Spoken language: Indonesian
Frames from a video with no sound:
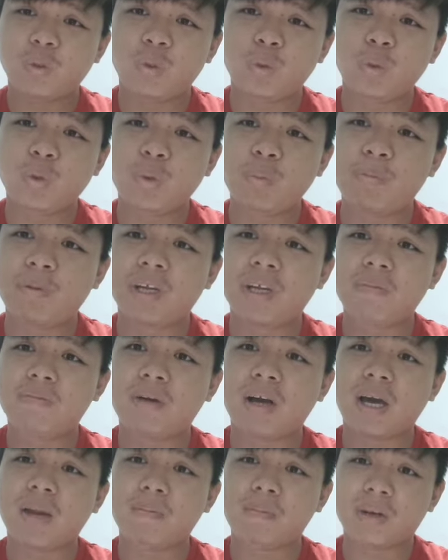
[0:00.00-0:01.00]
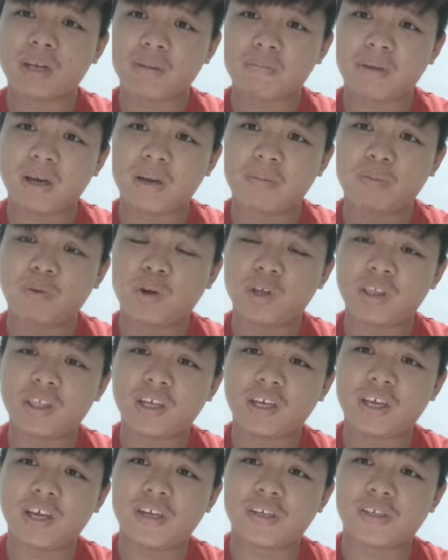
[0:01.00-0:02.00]
untuk perkembangan-perkembangan
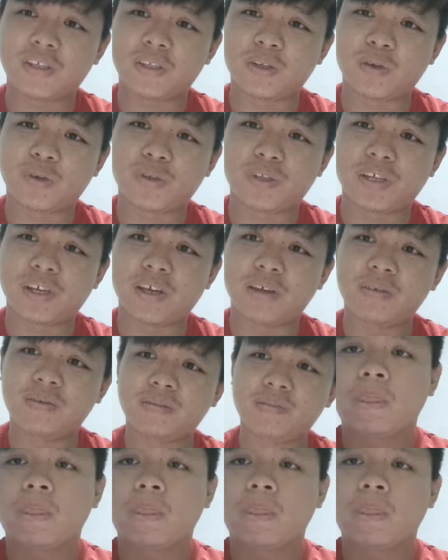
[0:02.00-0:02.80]
politik yang seterusnya.